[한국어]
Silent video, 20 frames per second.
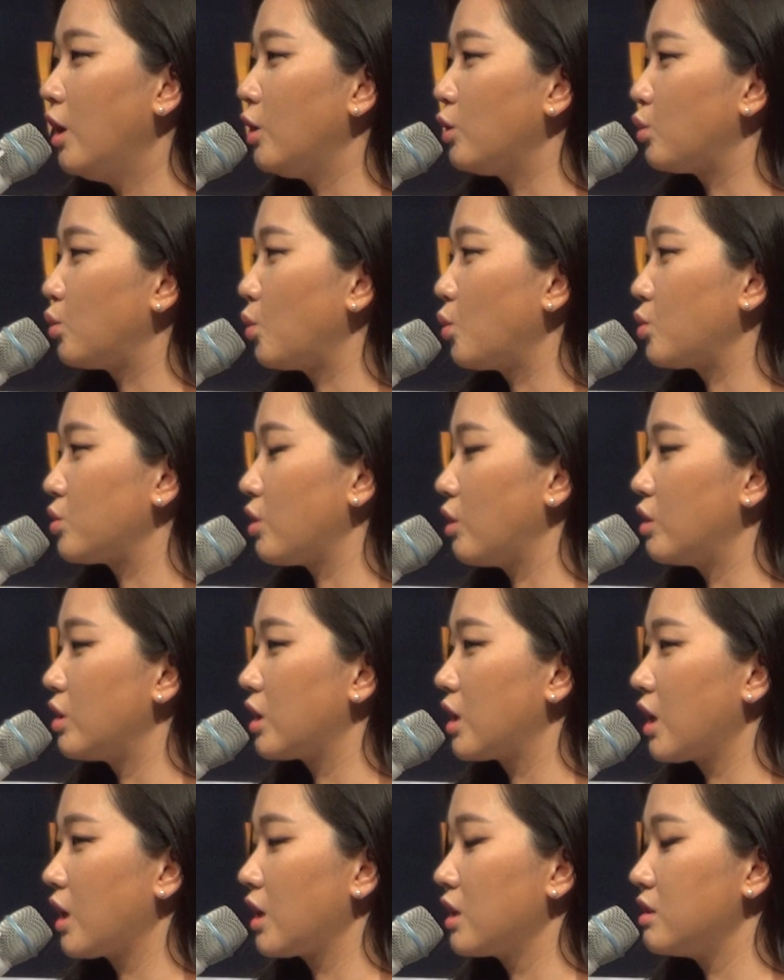또
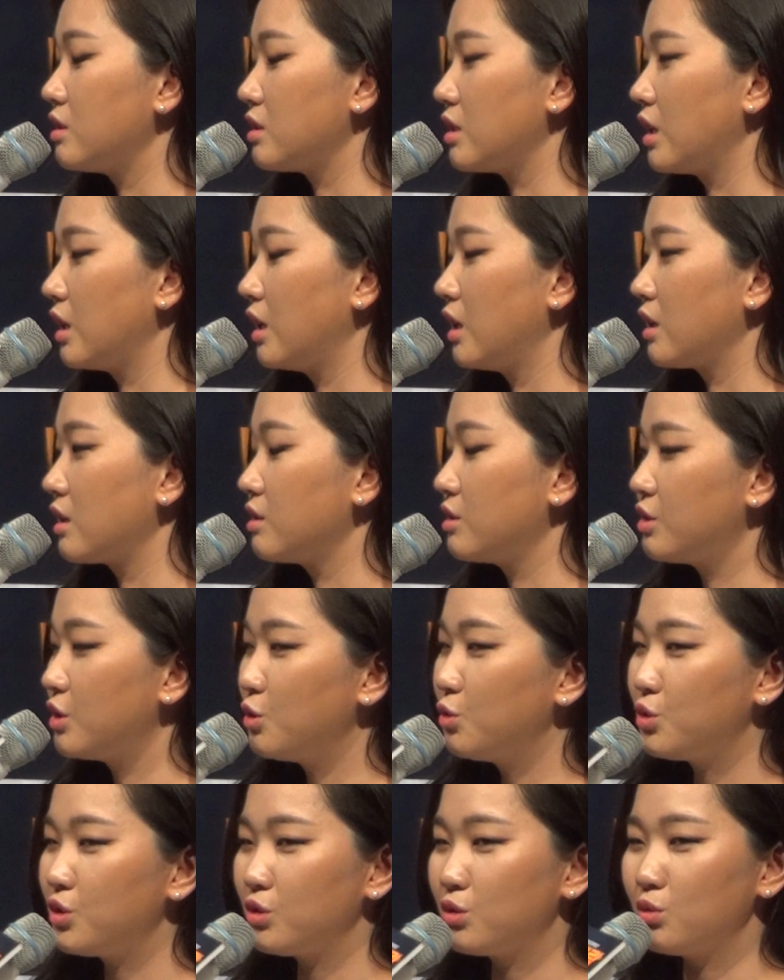저희가 이제 그 시우
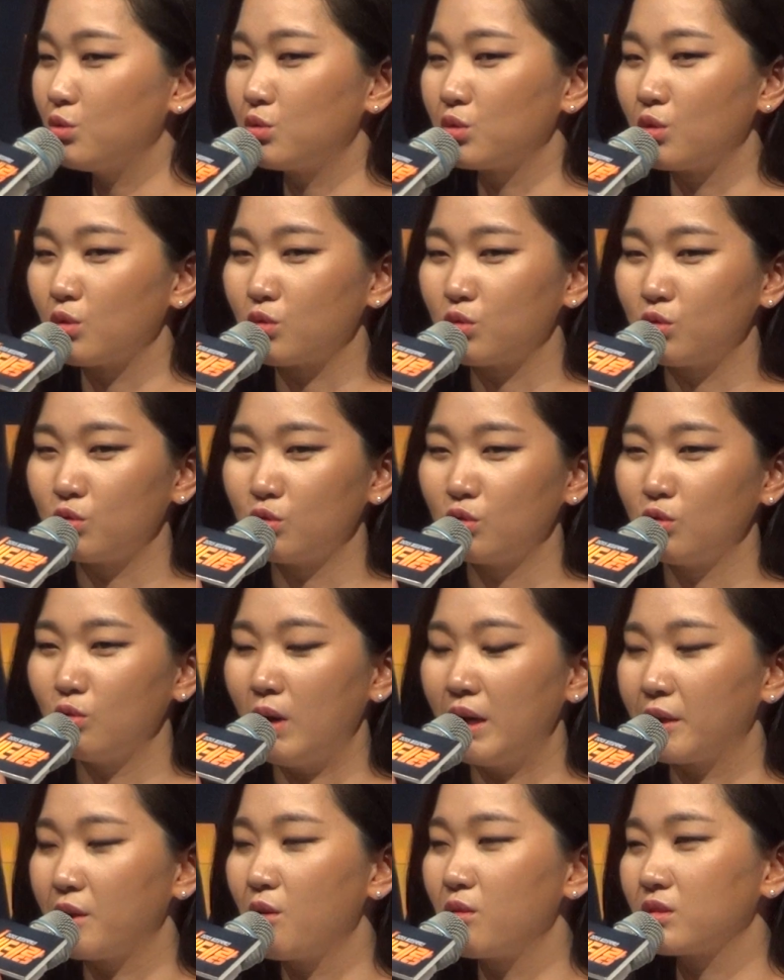씨도 그렇고
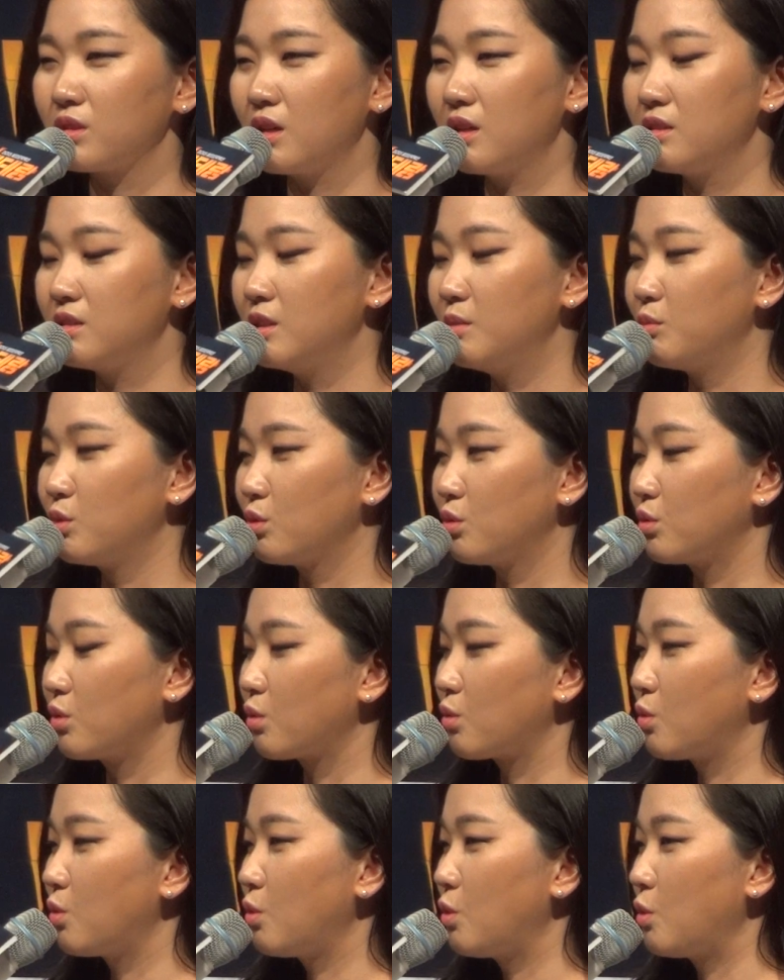왕영사님도
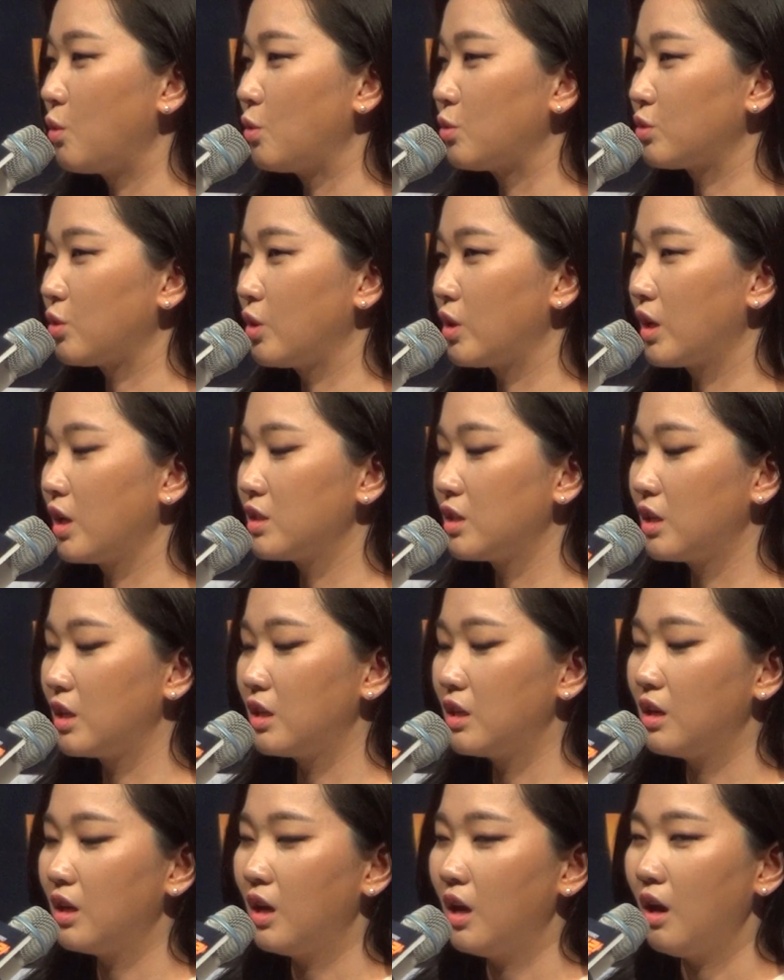그렇고 저희가 이제
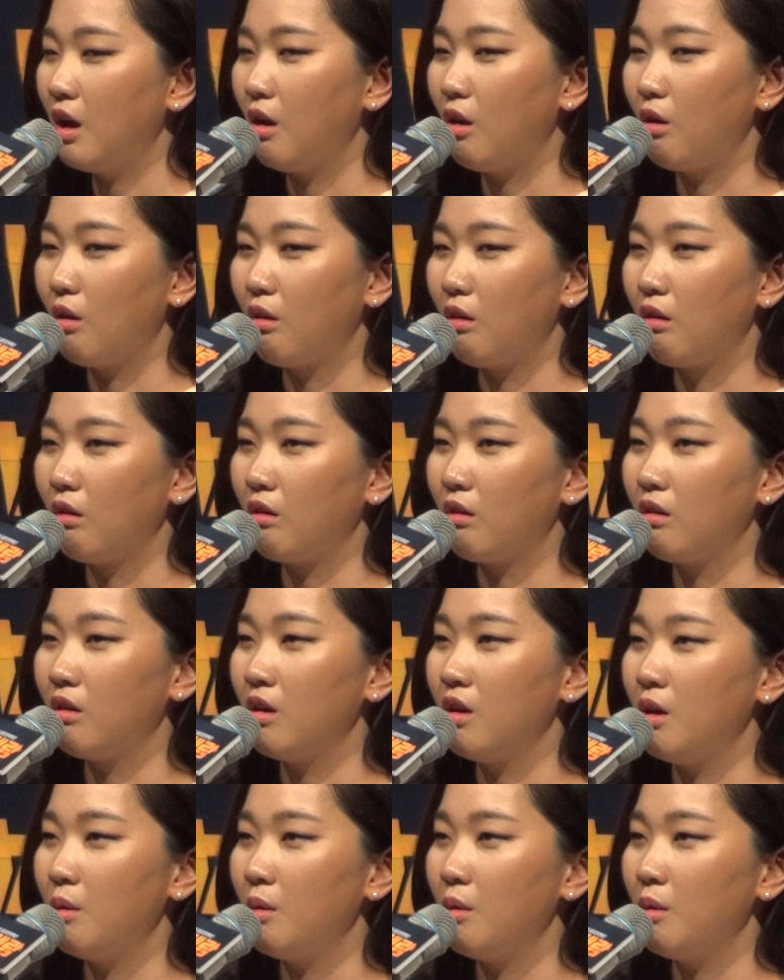어,